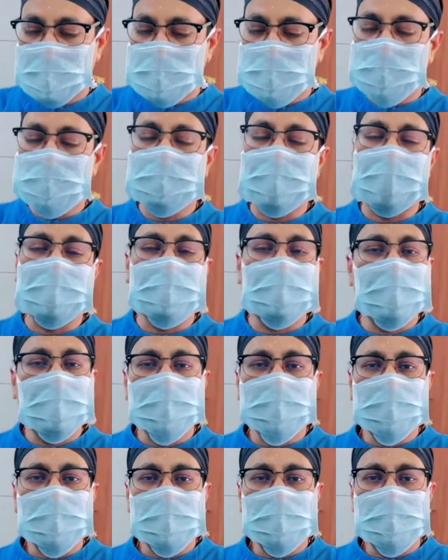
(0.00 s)
তো যাদের
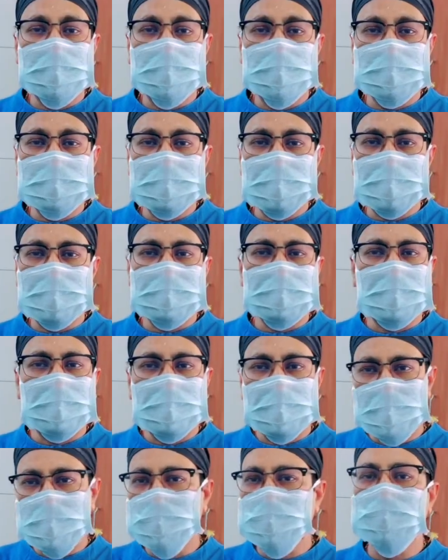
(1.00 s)
এই প্রবলেম হয়ে থাকে
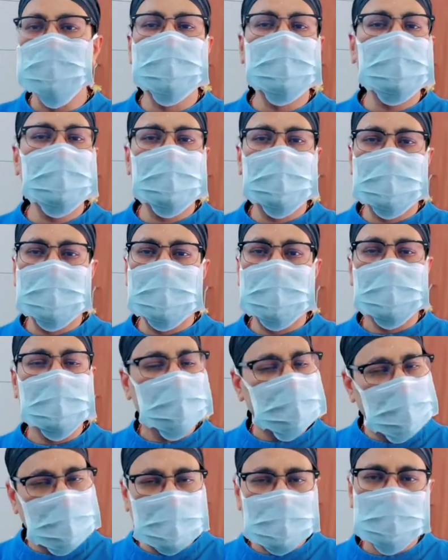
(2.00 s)
তারা না খুবই
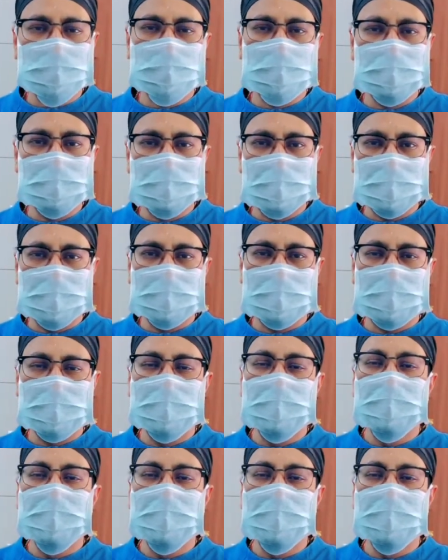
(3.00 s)
ডিপ্রেস হয়ে যায়